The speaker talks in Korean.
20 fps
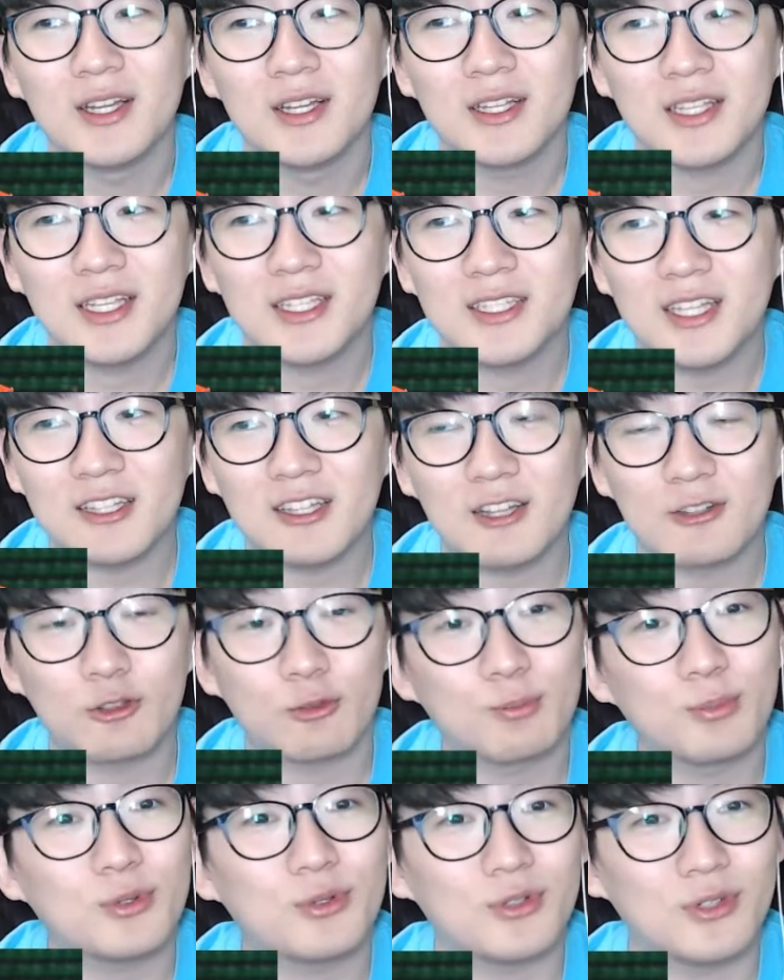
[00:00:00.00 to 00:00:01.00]
기자단
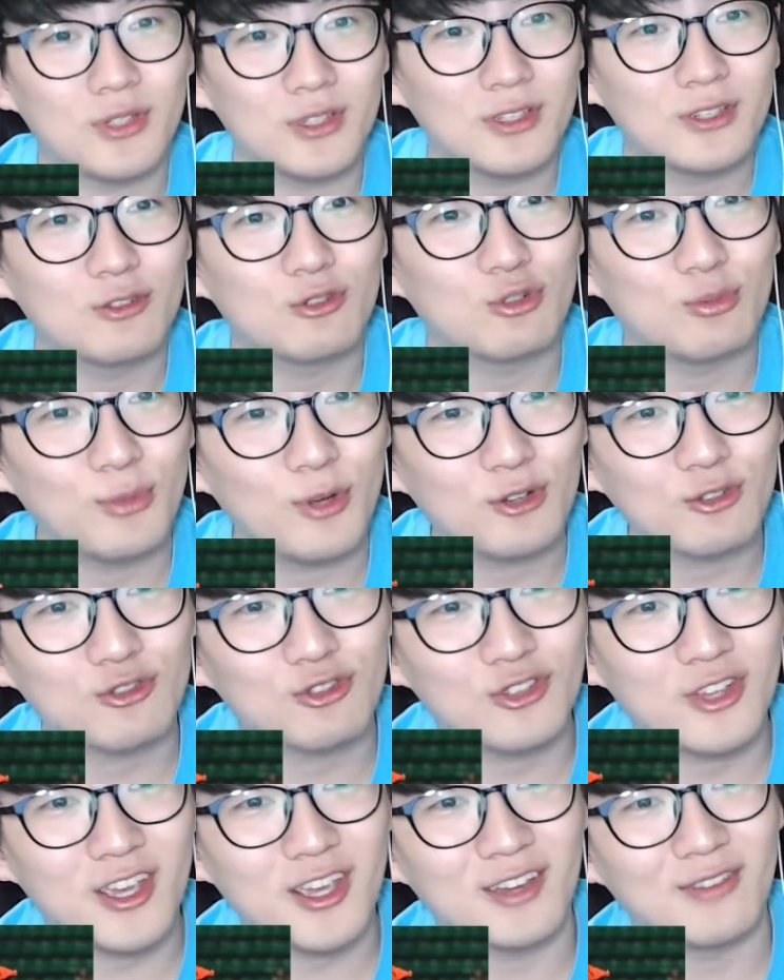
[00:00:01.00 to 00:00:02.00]
투표 72명
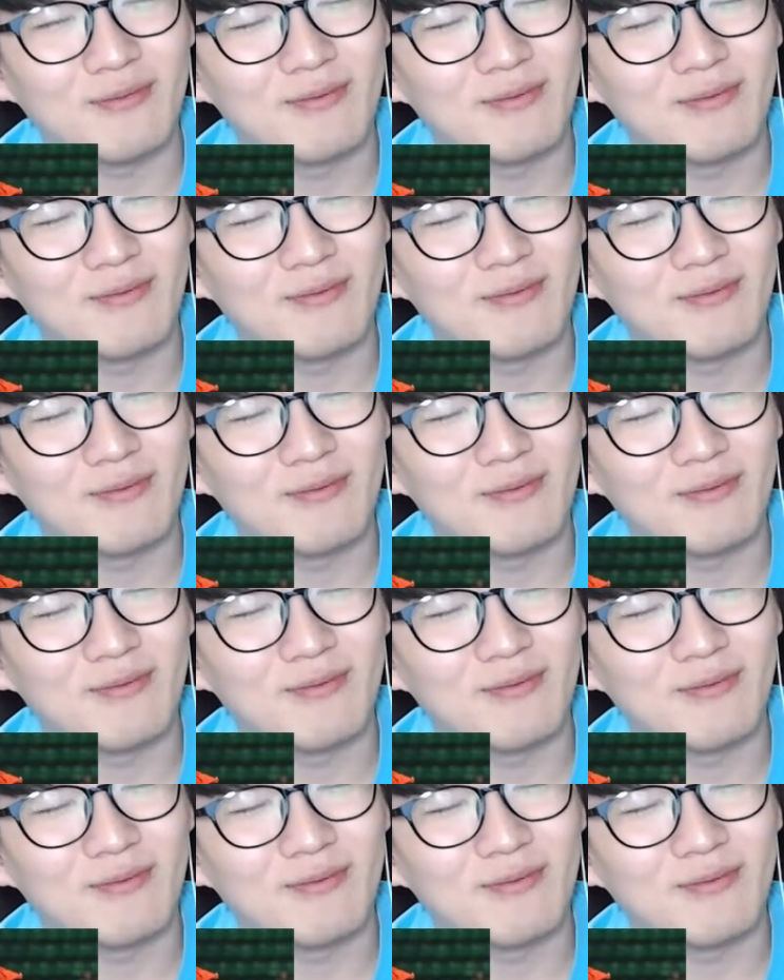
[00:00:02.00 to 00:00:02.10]
중에